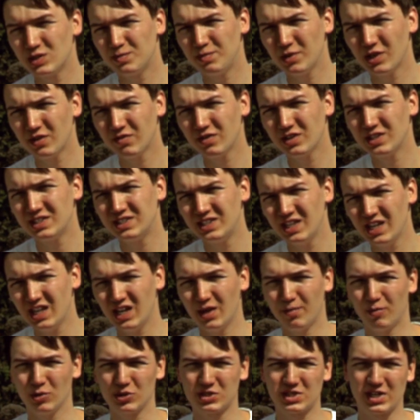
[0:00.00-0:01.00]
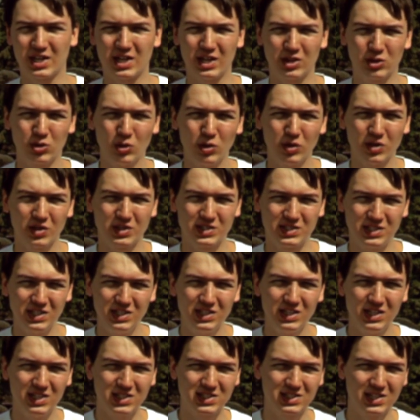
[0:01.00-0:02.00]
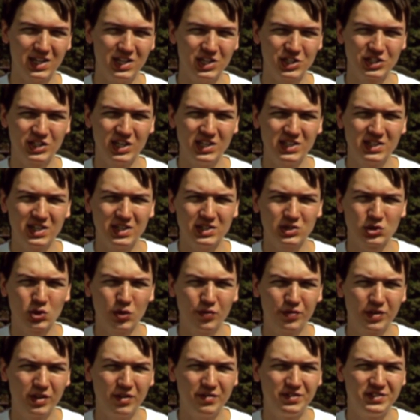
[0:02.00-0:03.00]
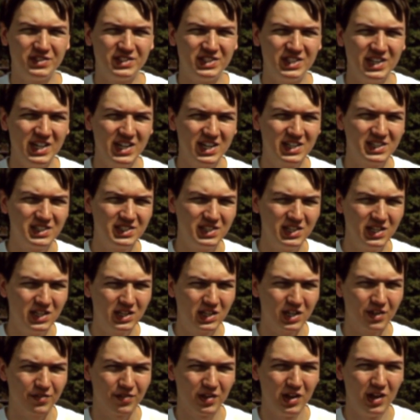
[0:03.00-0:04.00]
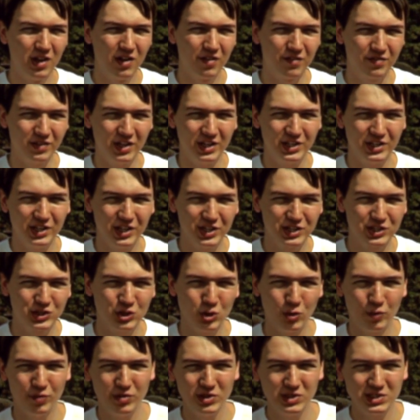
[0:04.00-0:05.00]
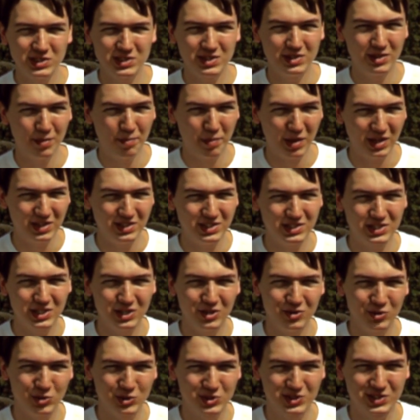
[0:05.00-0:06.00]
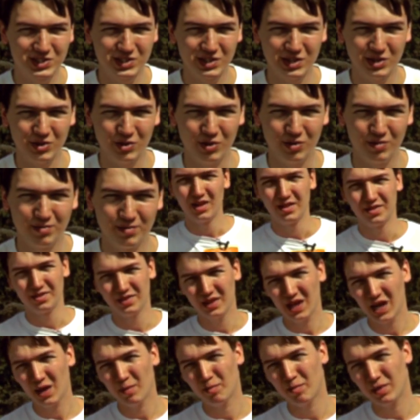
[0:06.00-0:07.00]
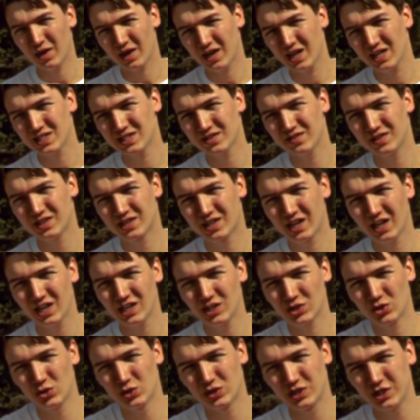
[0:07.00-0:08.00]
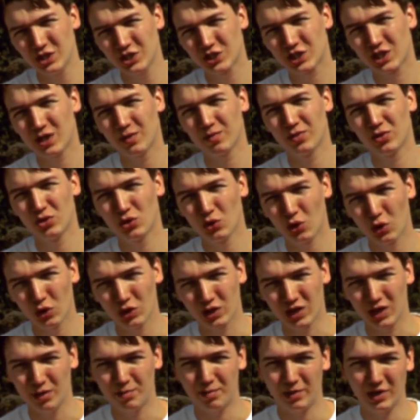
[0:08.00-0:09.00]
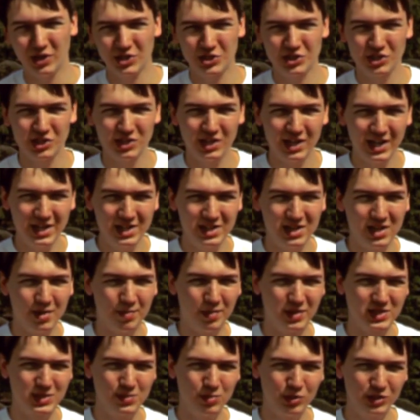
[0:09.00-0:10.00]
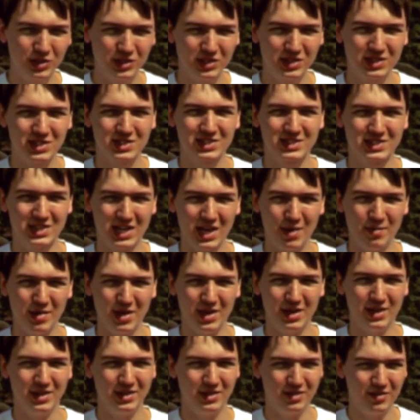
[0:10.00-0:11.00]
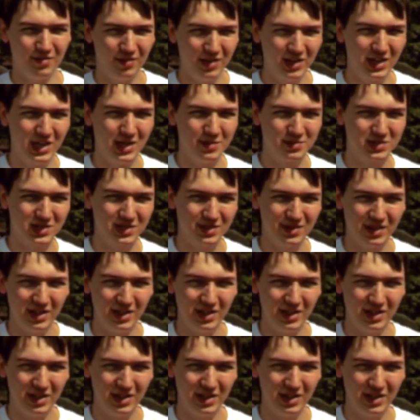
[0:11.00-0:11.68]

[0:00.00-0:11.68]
из первых серий, после которых зрители стали ждать концовки всех титров в надежде увидеть дополнительную сцену. Нам показывать каждую слишком долго. При желании посмотрите сами. Двигаемся